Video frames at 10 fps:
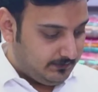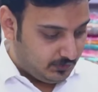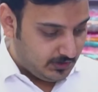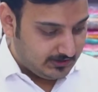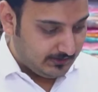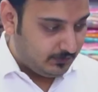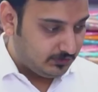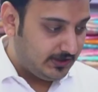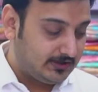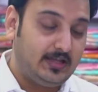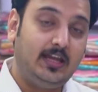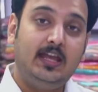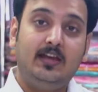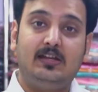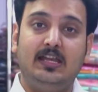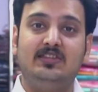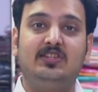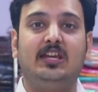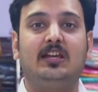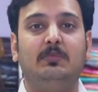प्रोडक्ट हम लोग देखते हैं रेंज की
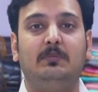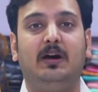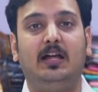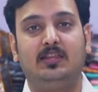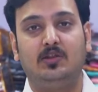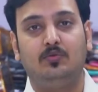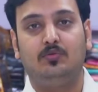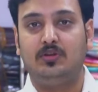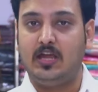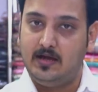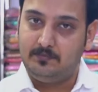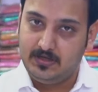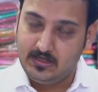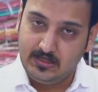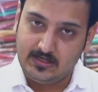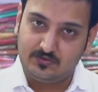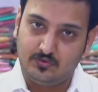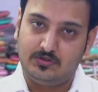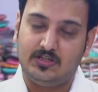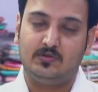अगर मैं बात करूं तो यहाँ पे एक
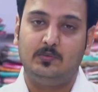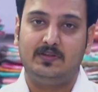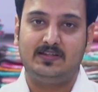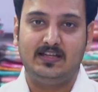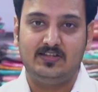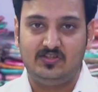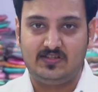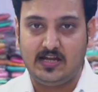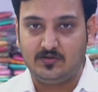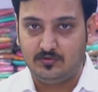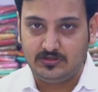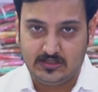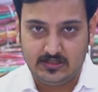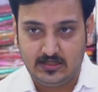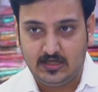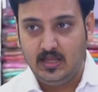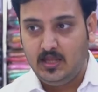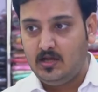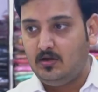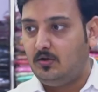सौ से रेंज स्टार्ट हो जाती है
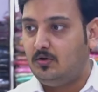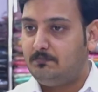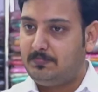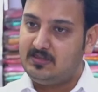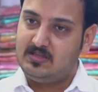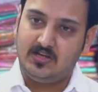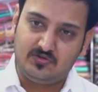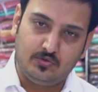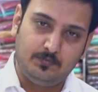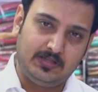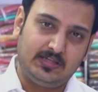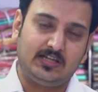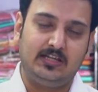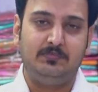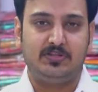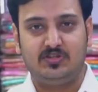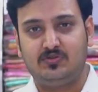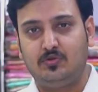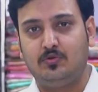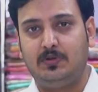और पंद्रह सौ तक की पच्चीस
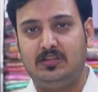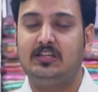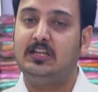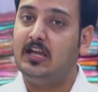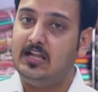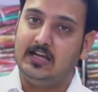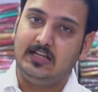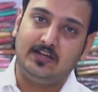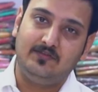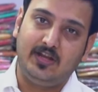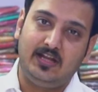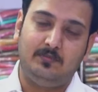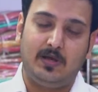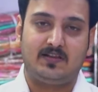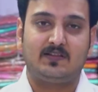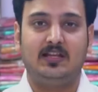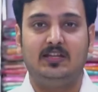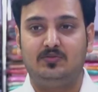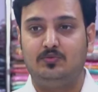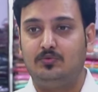सौ तक की अलग अलग वेराइटी पाकिस्तानी
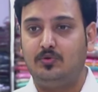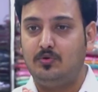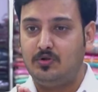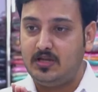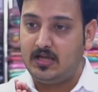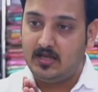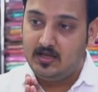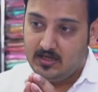सूट हो गया